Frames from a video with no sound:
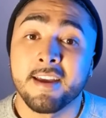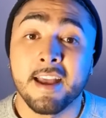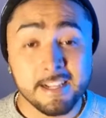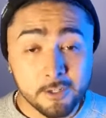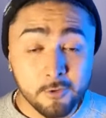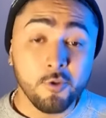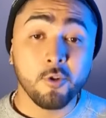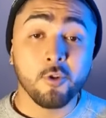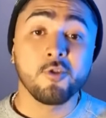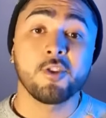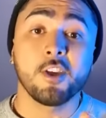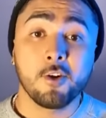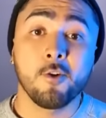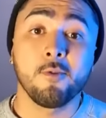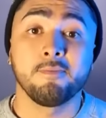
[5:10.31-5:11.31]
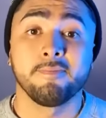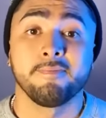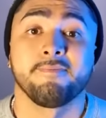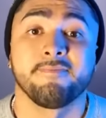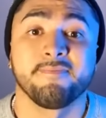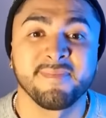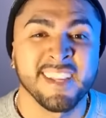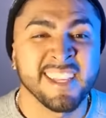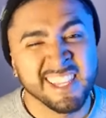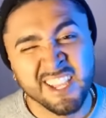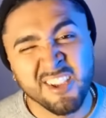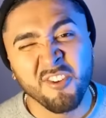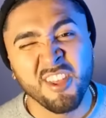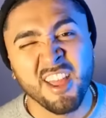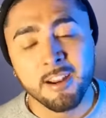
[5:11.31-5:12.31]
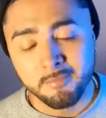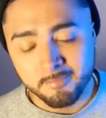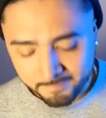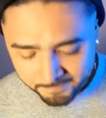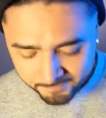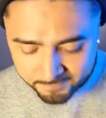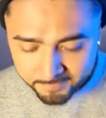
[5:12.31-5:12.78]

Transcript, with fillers: El segundo consejo que te quiero dar